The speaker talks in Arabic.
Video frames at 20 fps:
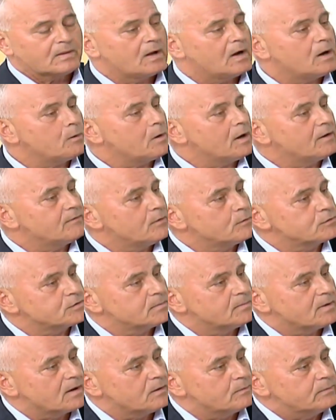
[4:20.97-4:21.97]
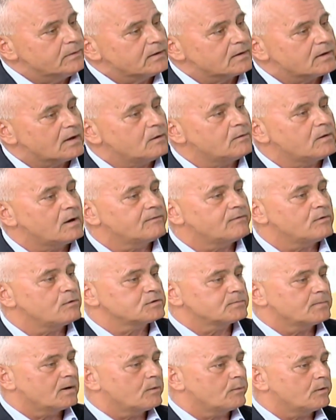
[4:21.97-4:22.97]
أو على فوج المغاوير أو على
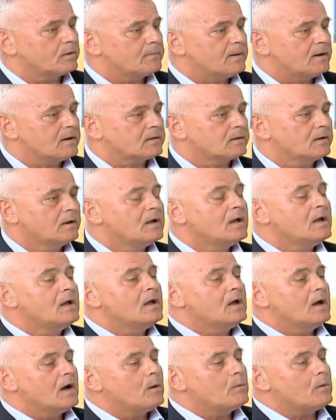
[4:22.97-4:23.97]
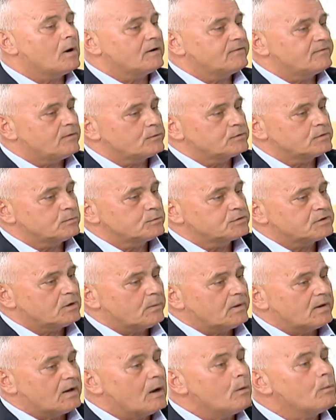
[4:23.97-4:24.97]
فوج مغاوير البحر أو على الفوج
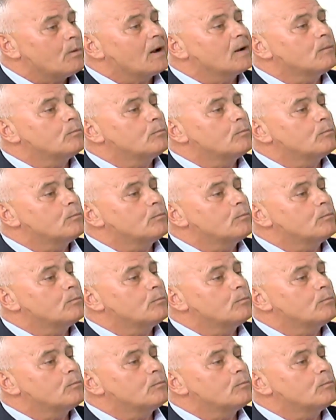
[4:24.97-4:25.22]
المجول أو على